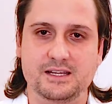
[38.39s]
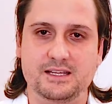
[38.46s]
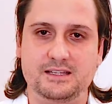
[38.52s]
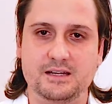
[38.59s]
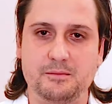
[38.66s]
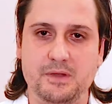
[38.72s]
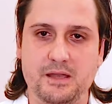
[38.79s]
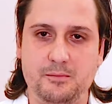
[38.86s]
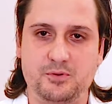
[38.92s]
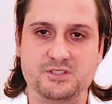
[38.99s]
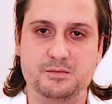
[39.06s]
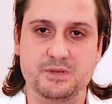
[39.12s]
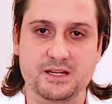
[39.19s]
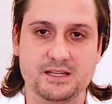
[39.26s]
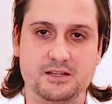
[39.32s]
e também
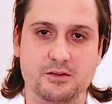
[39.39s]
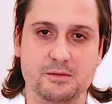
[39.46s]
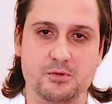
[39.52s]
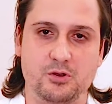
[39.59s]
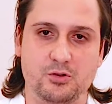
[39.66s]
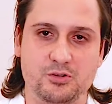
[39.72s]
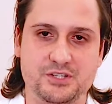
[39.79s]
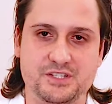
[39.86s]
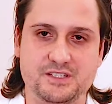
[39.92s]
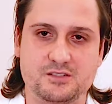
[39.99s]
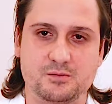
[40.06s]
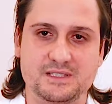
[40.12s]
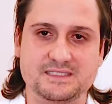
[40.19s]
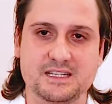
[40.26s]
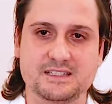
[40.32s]
possibilita ao
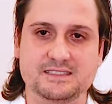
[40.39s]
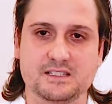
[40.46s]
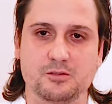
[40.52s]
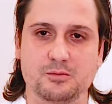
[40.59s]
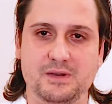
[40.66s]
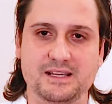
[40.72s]
embriologista uma seleção